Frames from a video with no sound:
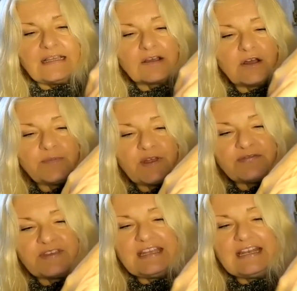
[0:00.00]
kommt
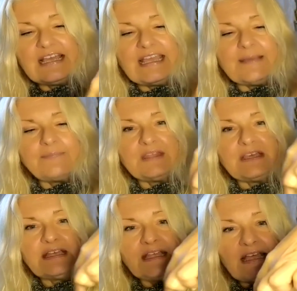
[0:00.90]
auf jeder
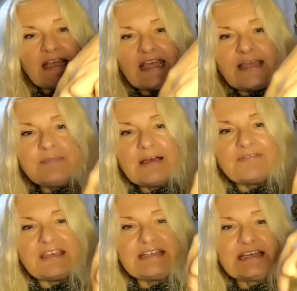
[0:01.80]
Ebene immer
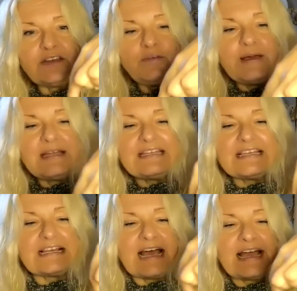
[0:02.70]
wieder über die
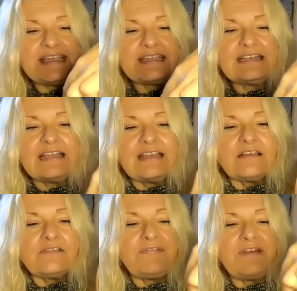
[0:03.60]
gleichen
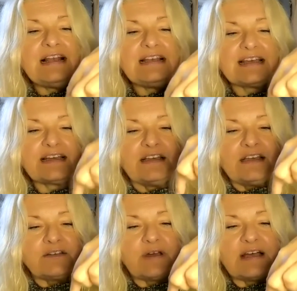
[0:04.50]
Felder.
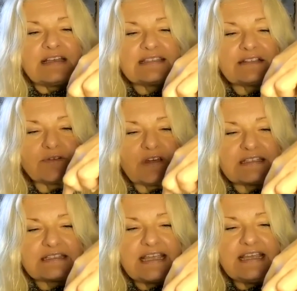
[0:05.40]
Du hast, du
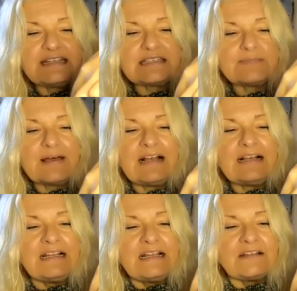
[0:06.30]
hast jedes
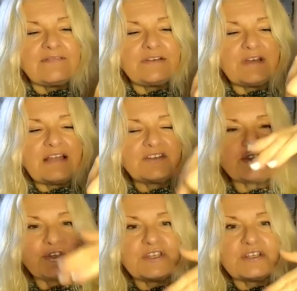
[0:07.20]
Mal, wenn du ein
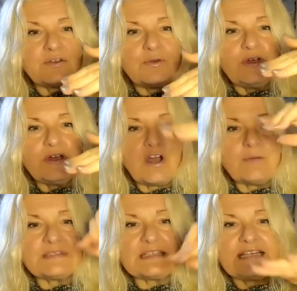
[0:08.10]
Stückchen höher
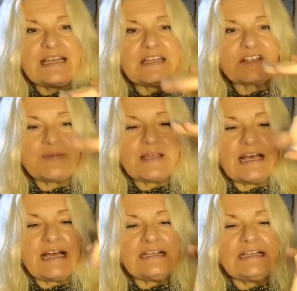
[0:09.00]
kommst in deiner
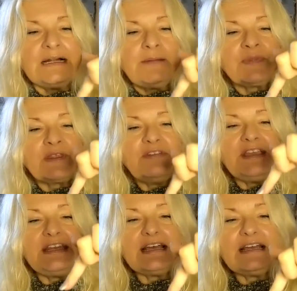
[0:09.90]
Spirale,
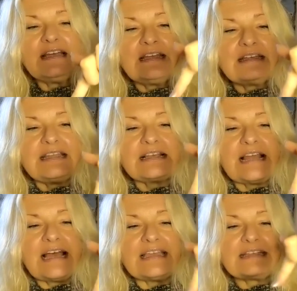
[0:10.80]
wieder die
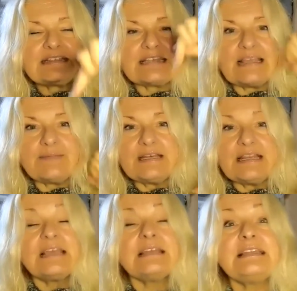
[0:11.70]
gleichen Themen,
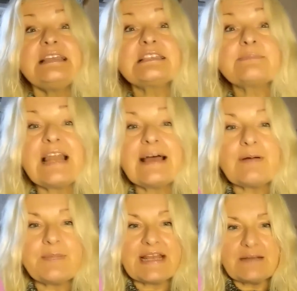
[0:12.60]
diesmal
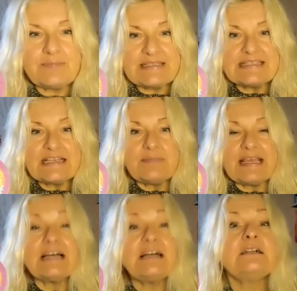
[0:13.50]
aber mit ein bisschen
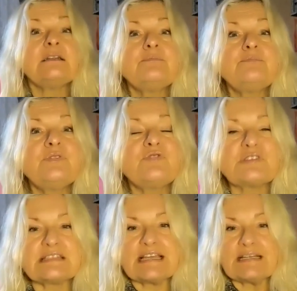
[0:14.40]
mehr
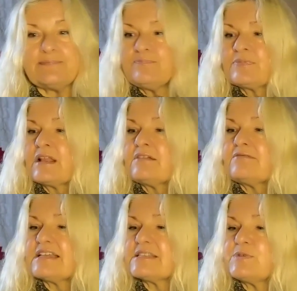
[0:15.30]
Bewusstsein.
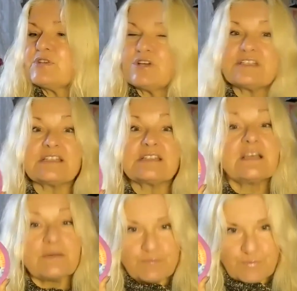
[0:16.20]
Was bedeutet
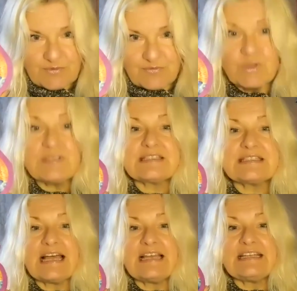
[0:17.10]

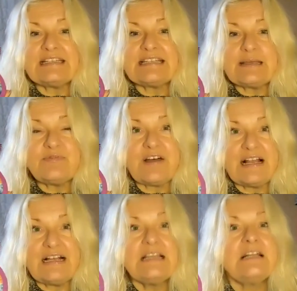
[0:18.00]
Bewusstsein in dem
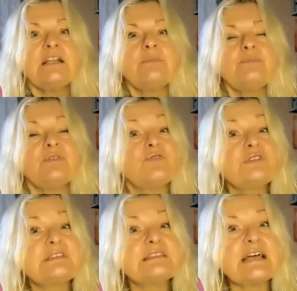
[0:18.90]
Fall?
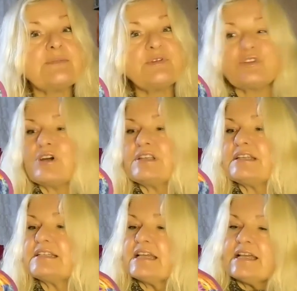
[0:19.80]
Bewusstsein
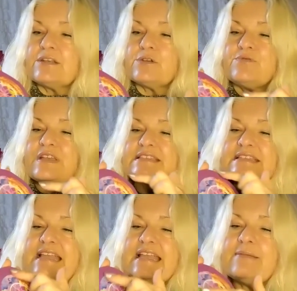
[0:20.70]
bedeutet, du
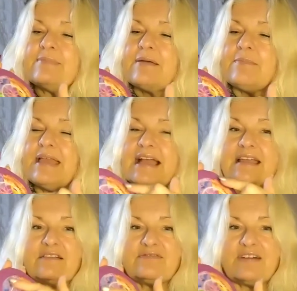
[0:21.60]
wirst dir immer mehr
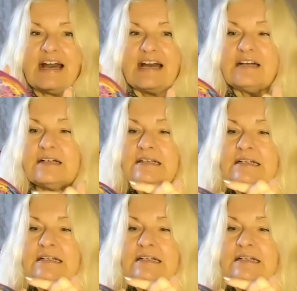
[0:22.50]
gewahr,